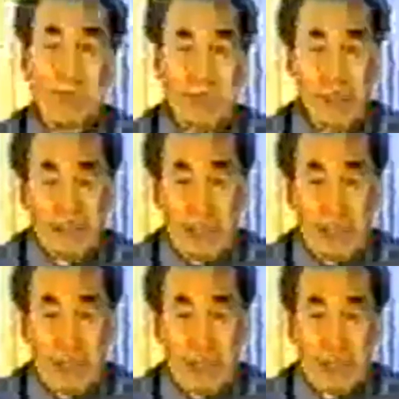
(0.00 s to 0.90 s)
在白血病
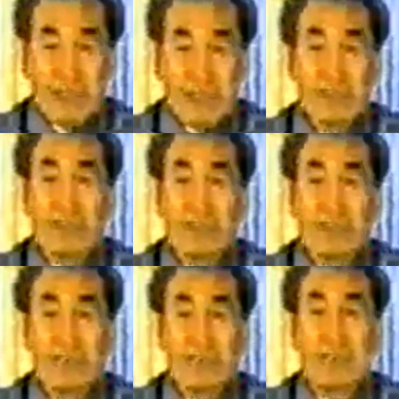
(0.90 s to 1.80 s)
里边呢，
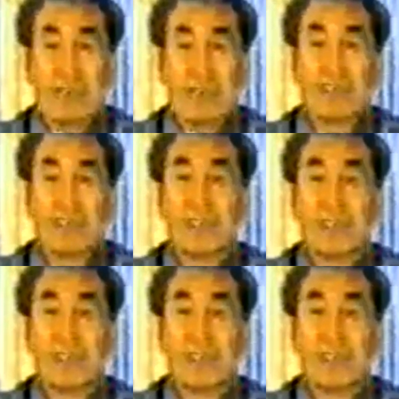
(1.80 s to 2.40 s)
白血病里面呢，